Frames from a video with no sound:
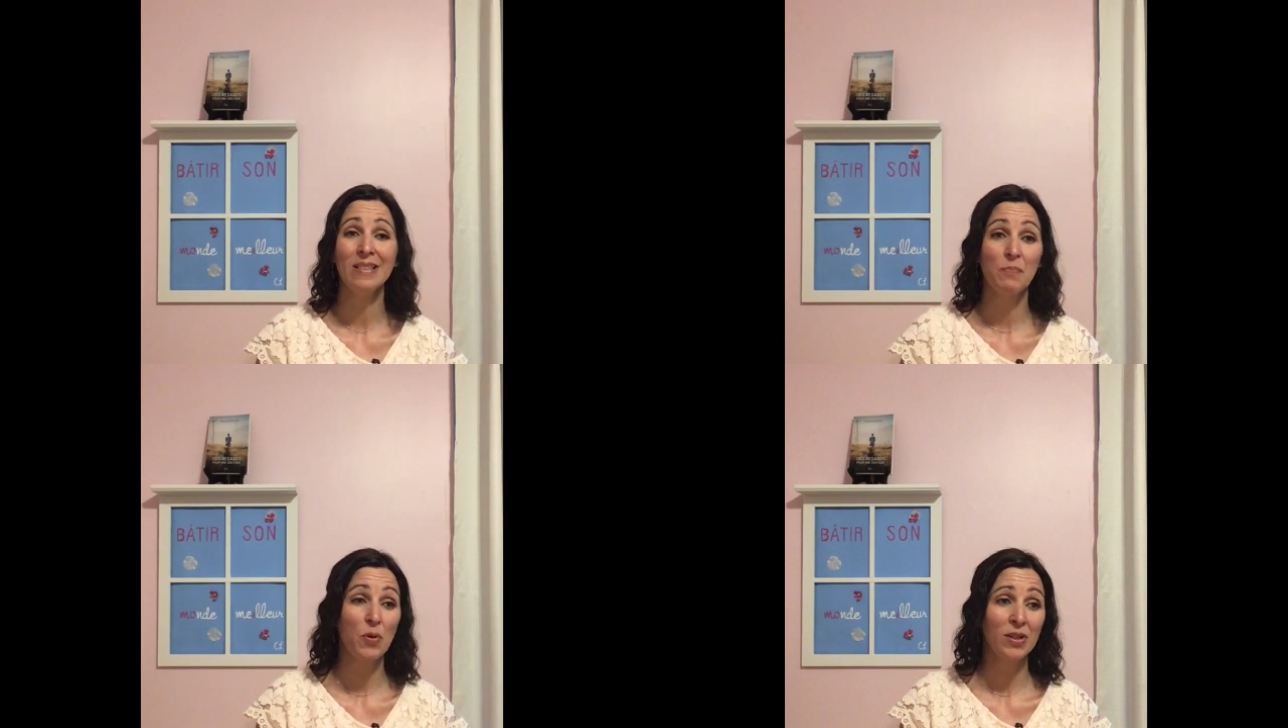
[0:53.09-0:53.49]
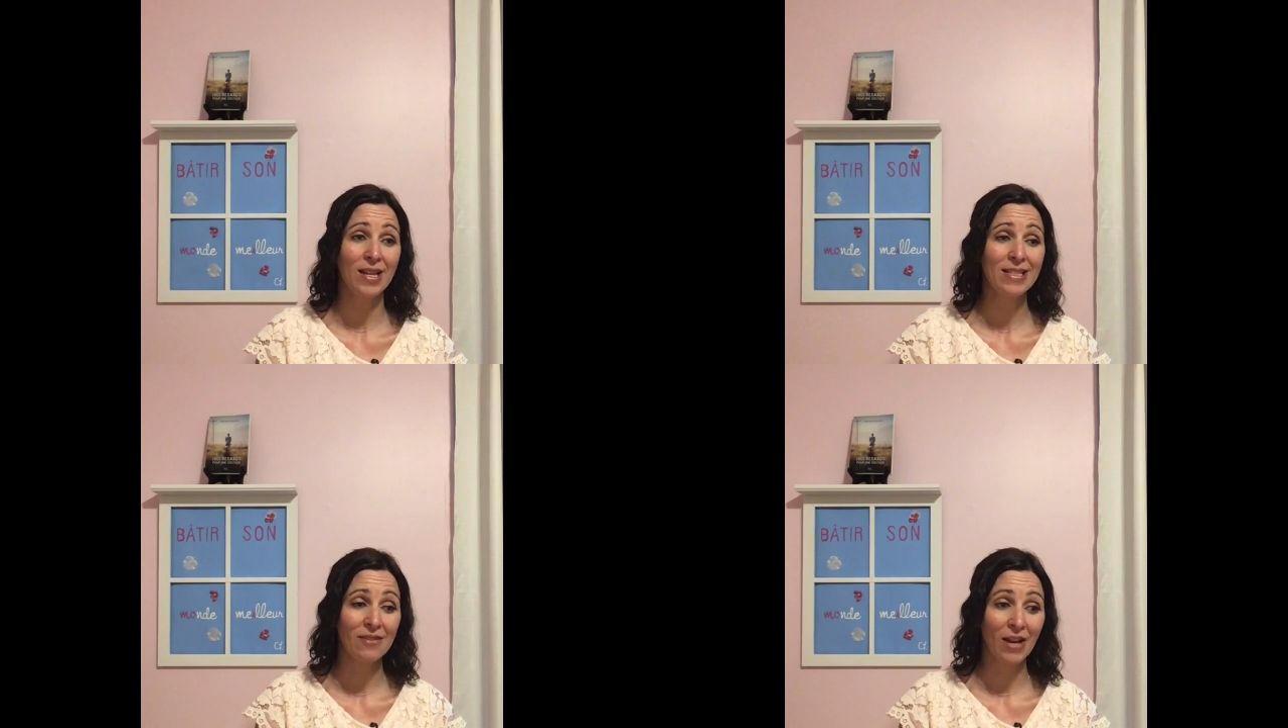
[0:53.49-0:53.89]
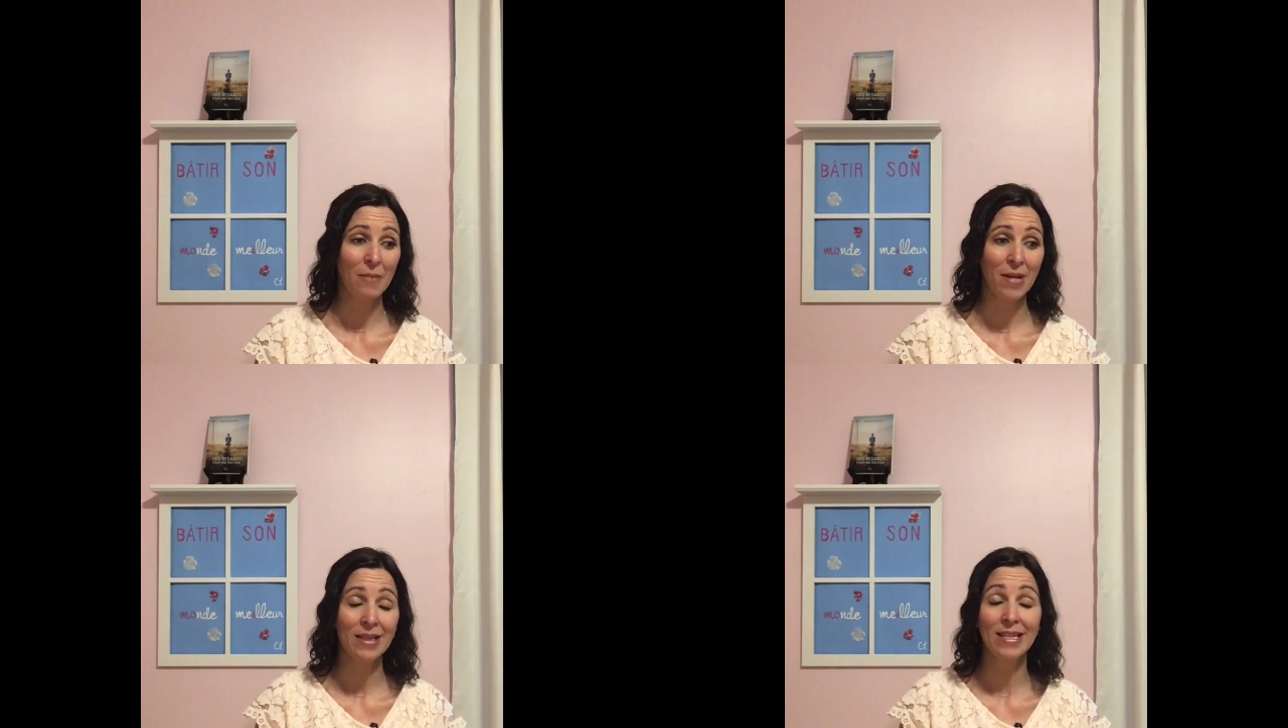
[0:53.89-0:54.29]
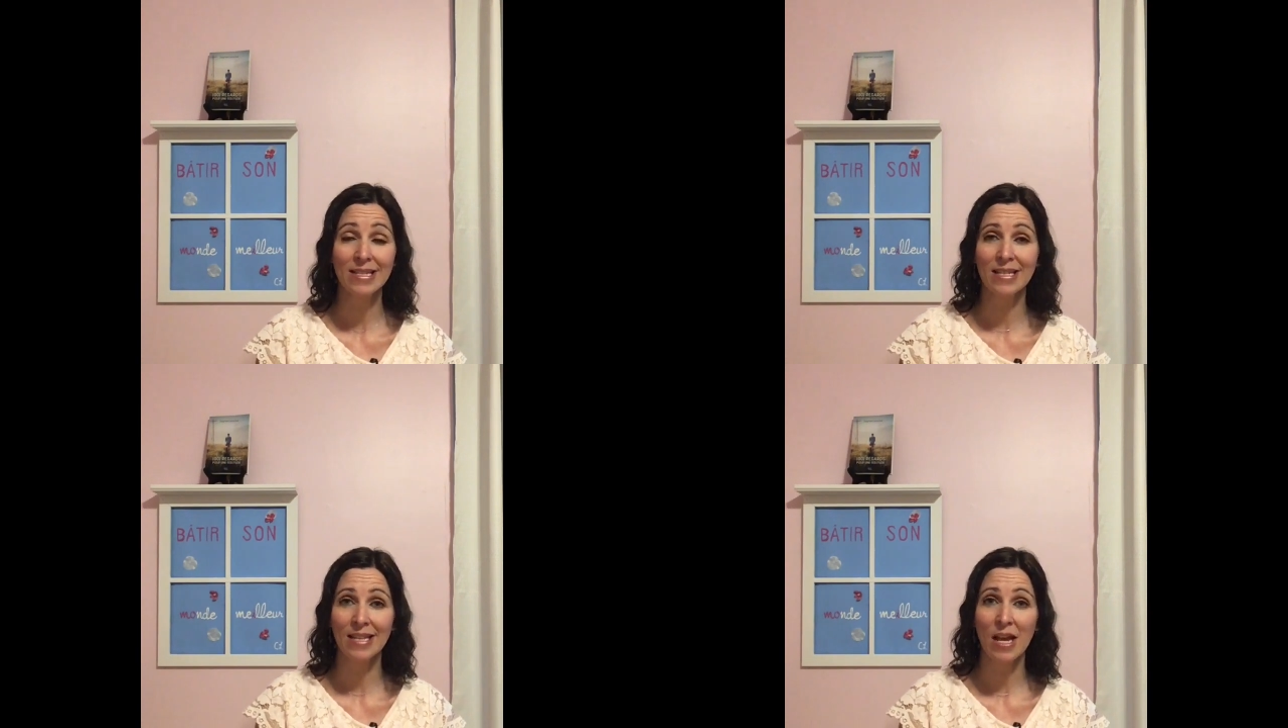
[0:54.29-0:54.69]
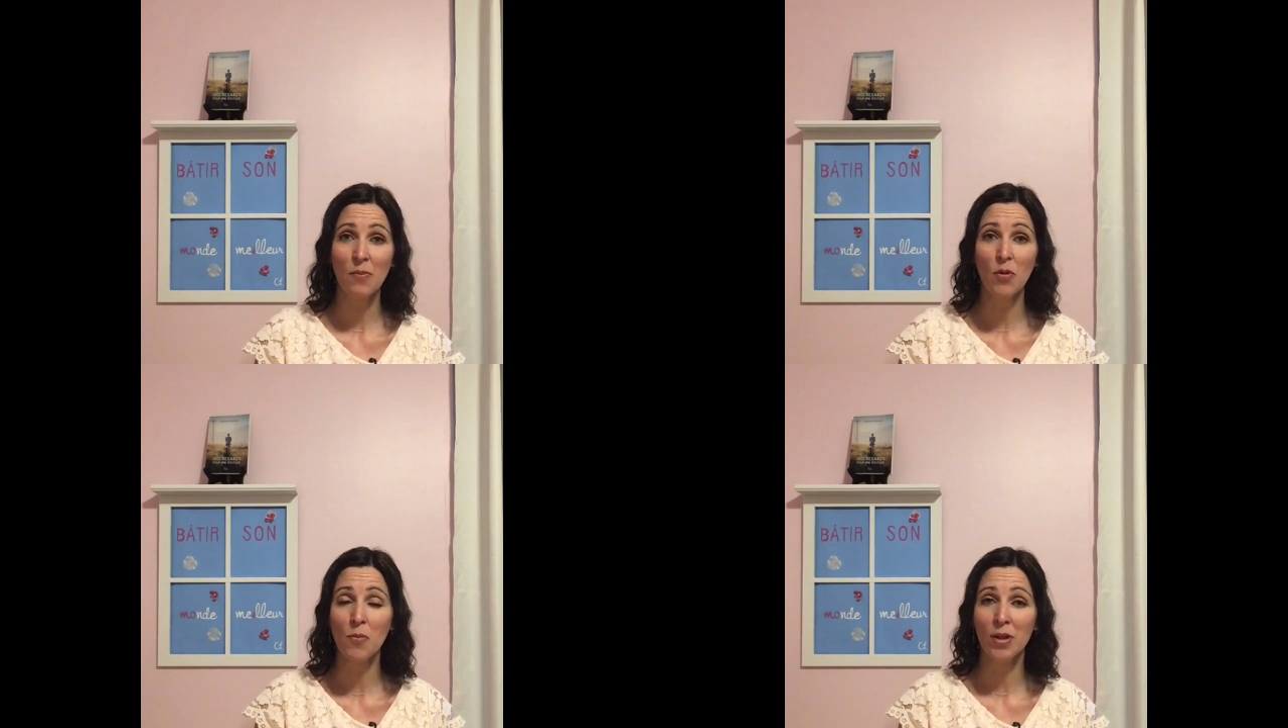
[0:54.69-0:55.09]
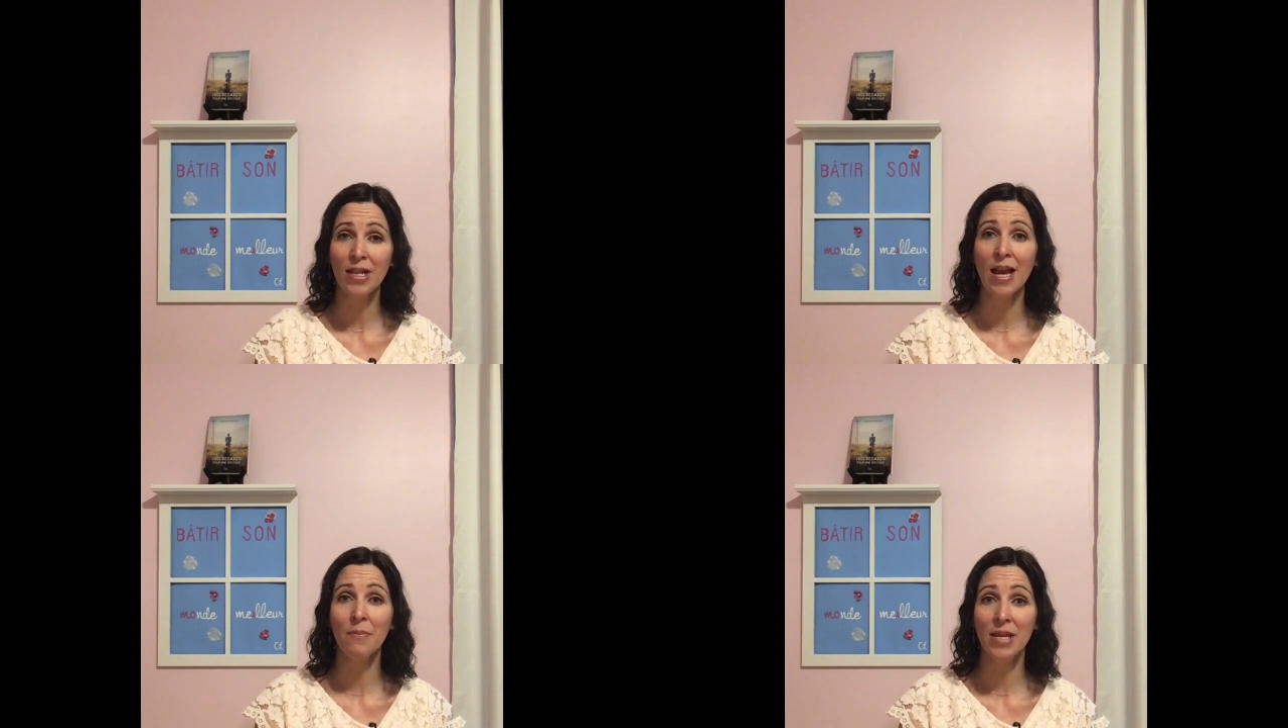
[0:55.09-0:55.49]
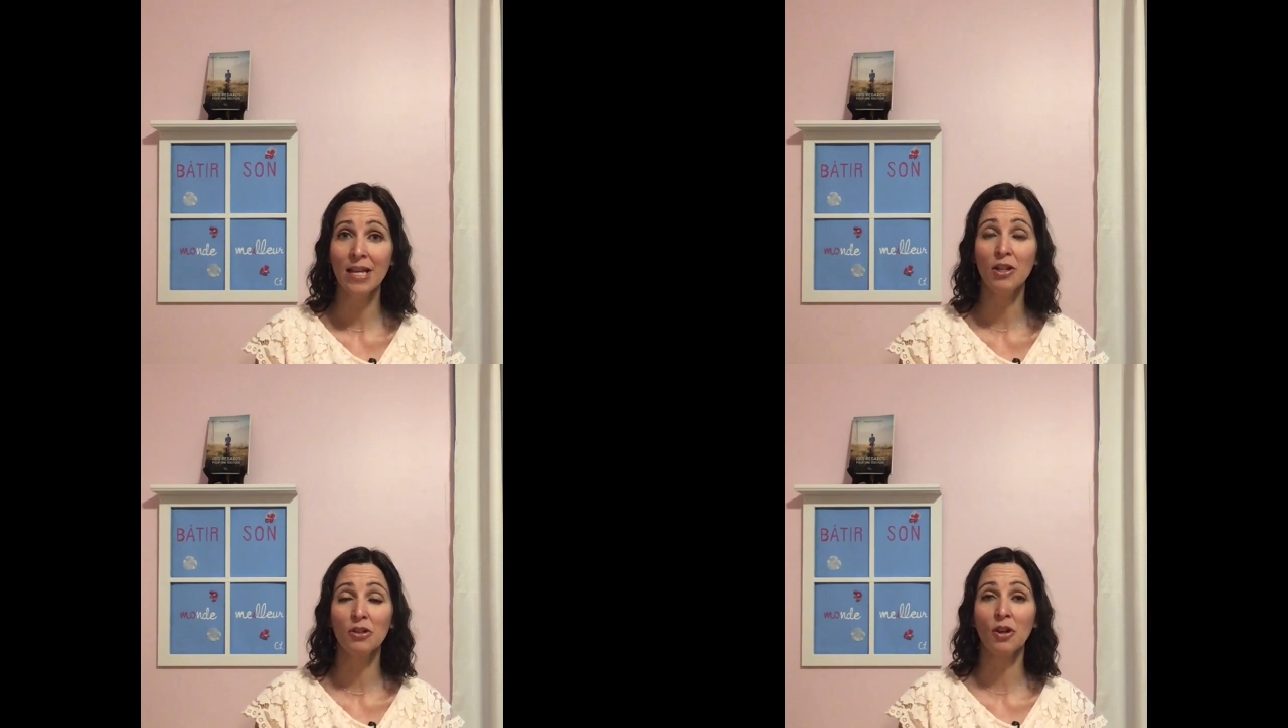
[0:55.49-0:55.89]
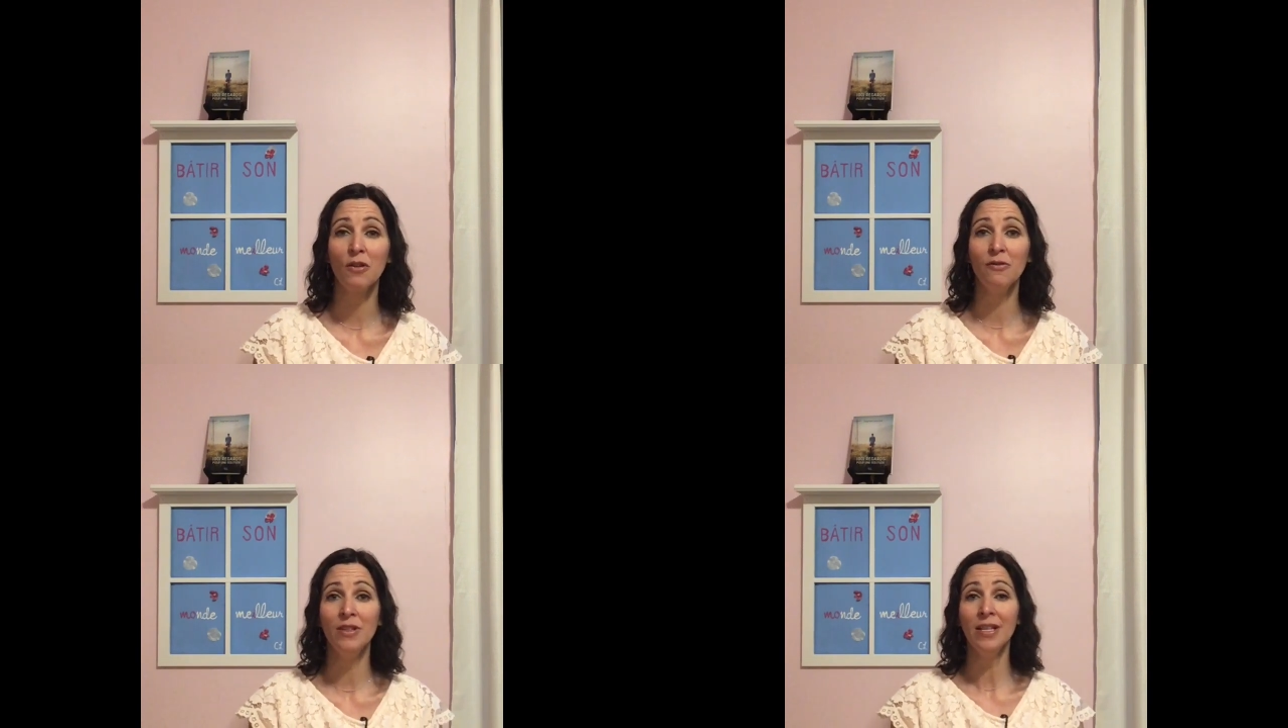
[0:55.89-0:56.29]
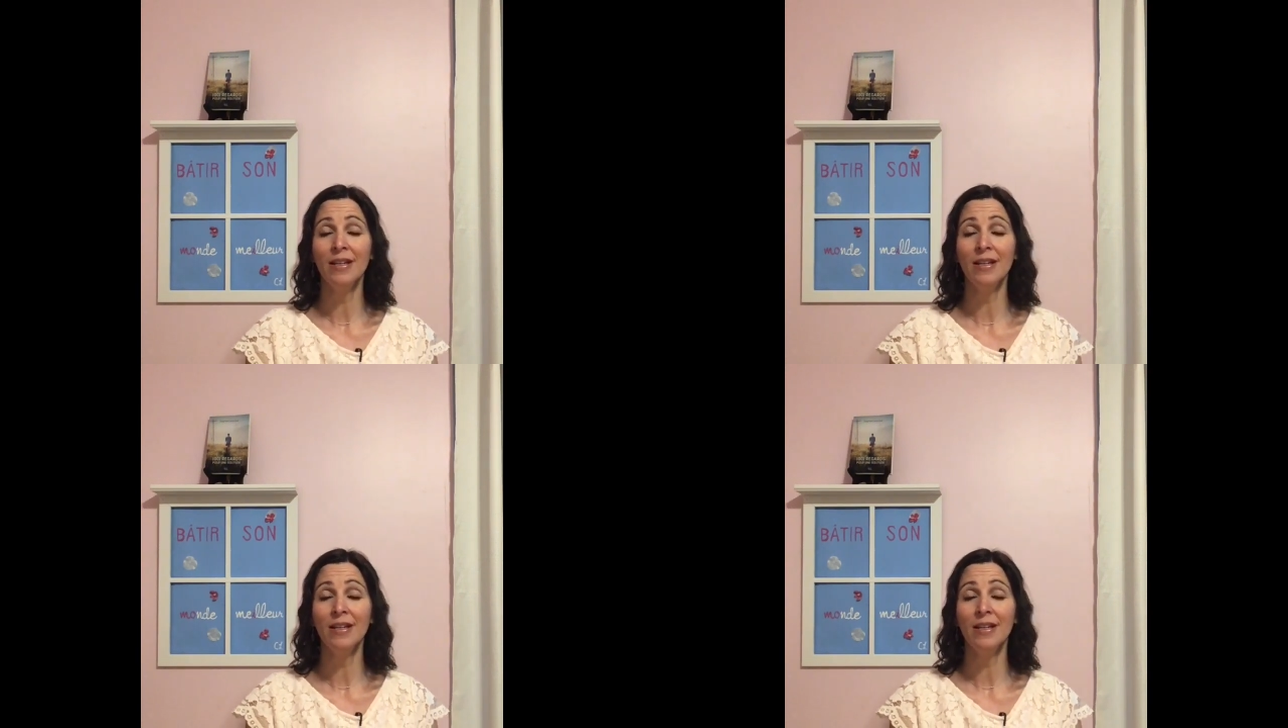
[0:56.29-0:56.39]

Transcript: pourtant c'est vraiment nécessaire pour mener à bien notre vie.